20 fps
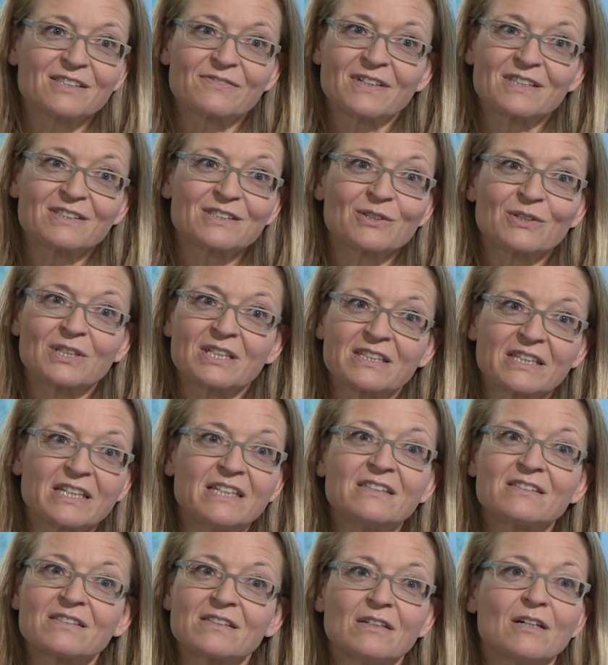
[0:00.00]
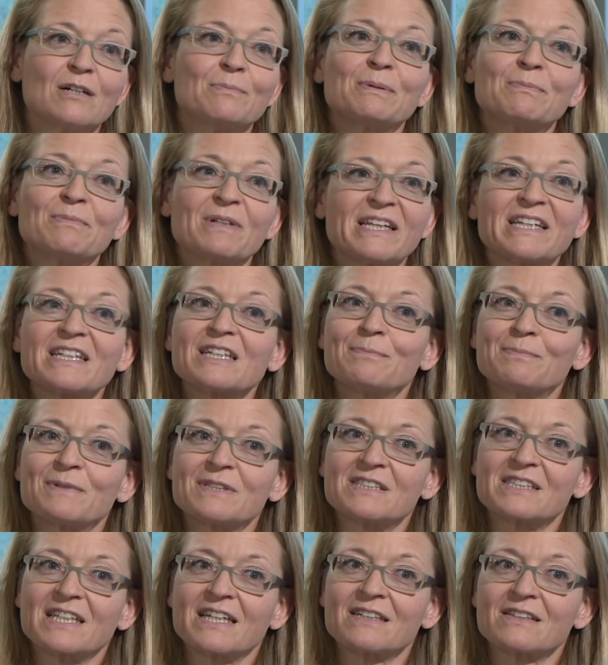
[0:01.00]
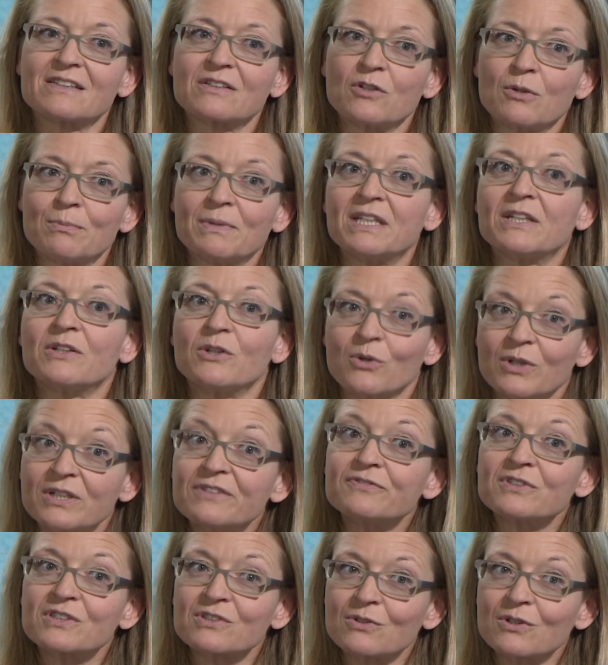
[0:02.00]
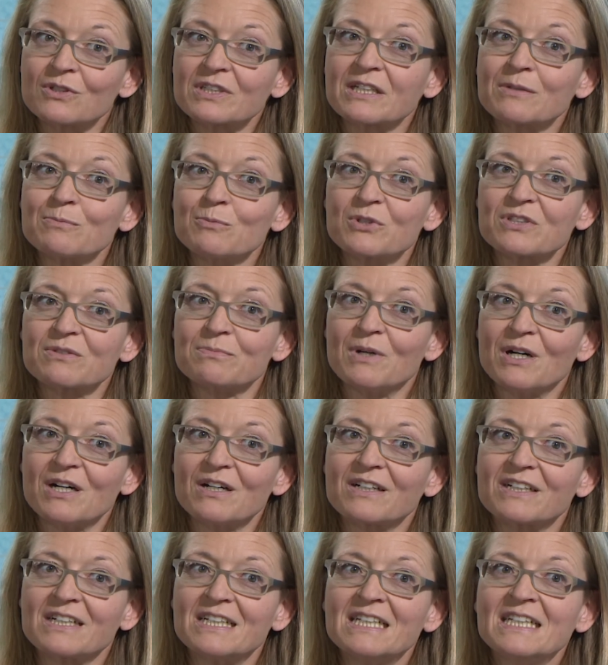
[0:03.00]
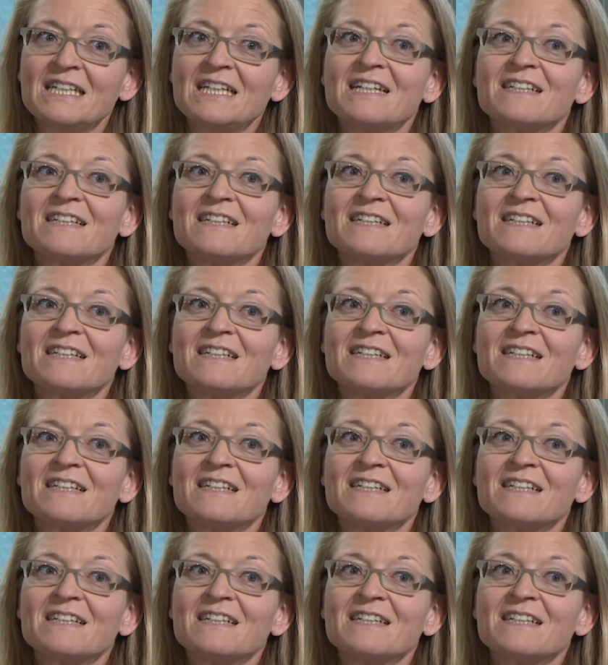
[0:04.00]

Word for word: 20 oder 30 Jahren beim gleichen Patienten nochmal eine Neuversorgung muss machen muss,